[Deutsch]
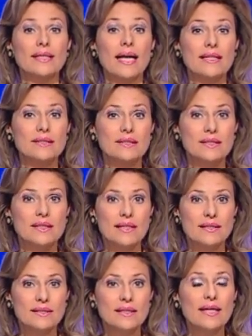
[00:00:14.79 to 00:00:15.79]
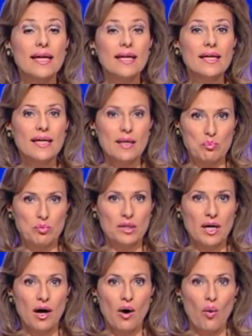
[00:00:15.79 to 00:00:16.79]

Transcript: Das ist jetzt gekippt.